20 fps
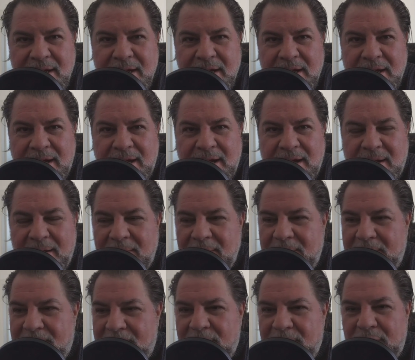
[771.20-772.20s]
a
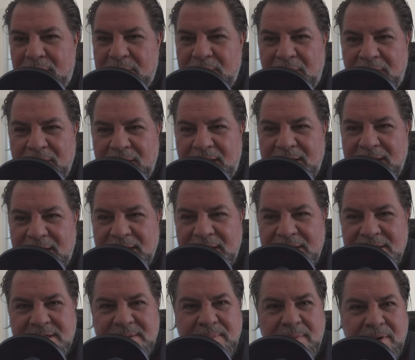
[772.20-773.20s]
mimo odpowiada,
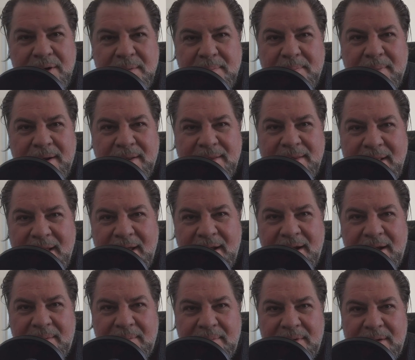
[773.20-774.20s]
jest moim
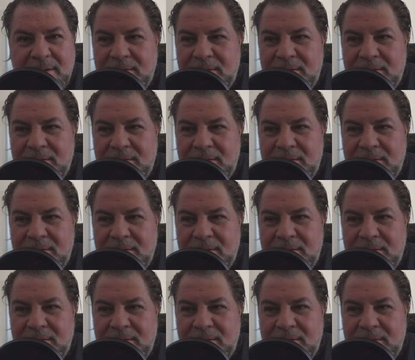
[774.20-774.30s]
partnerem.